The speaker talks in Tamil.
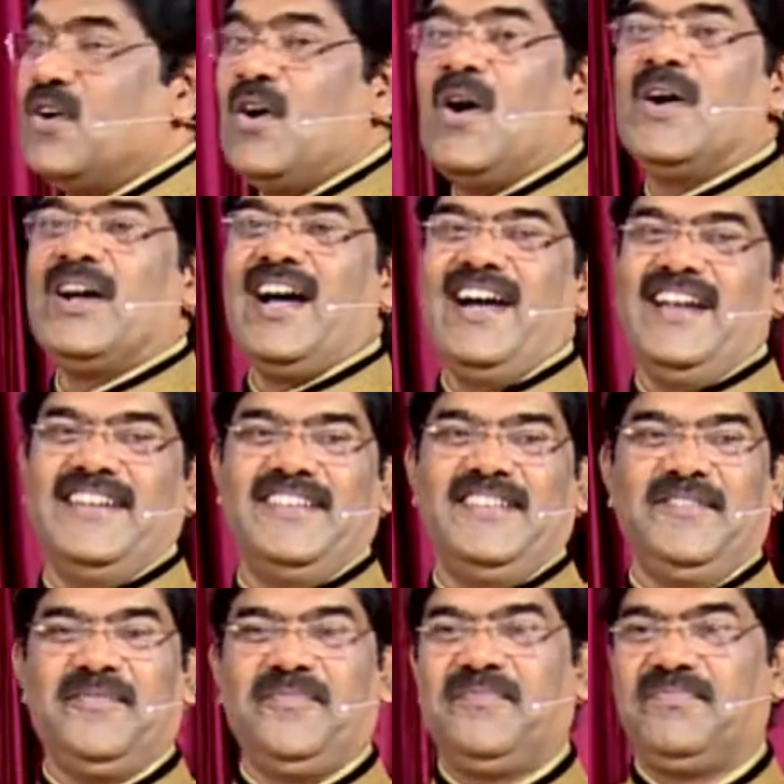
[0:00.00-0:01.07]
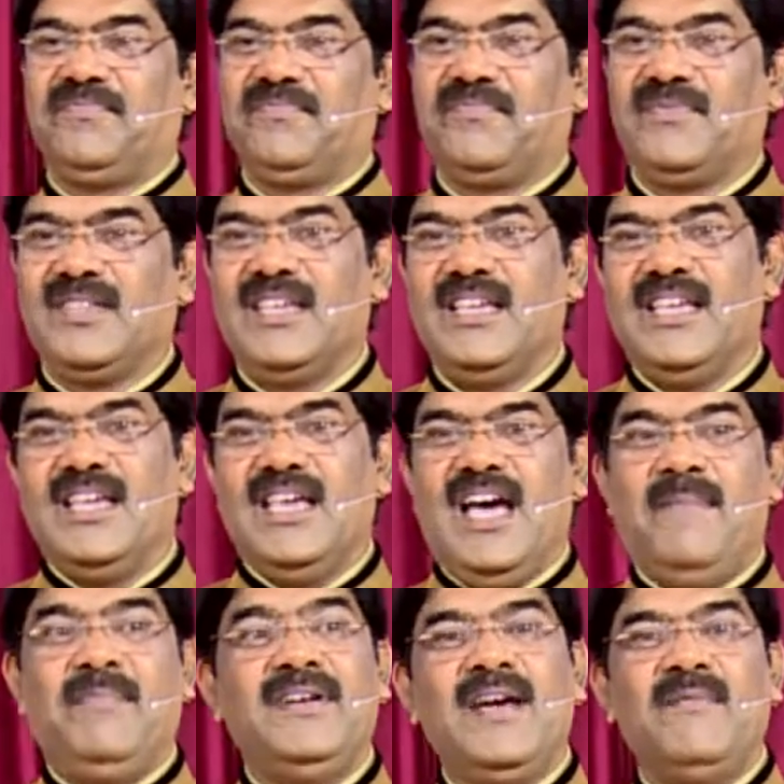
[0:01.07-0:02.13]
நோ காட்
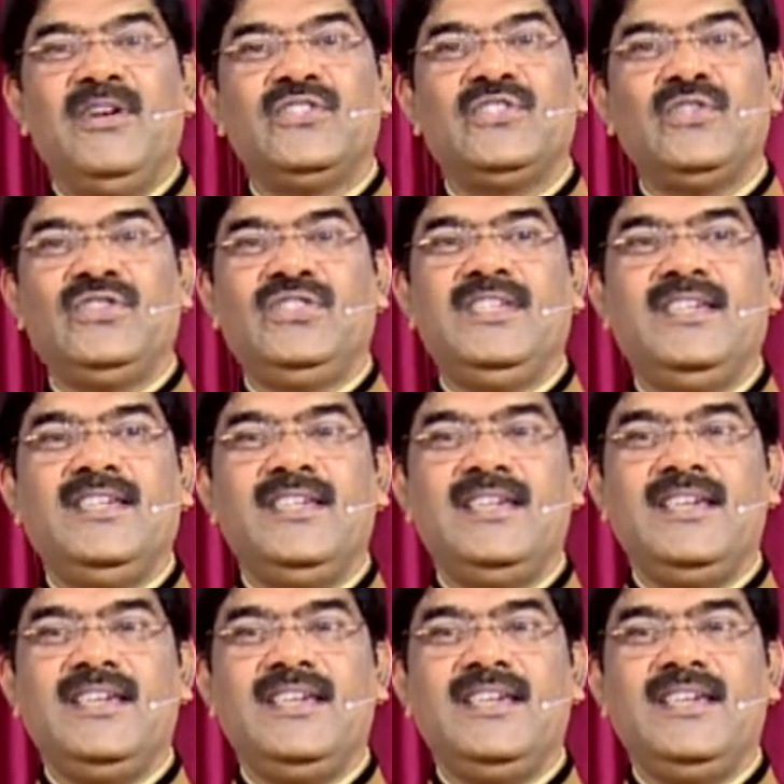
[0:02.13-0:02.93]
அப்போ நம்மளை சுற்றி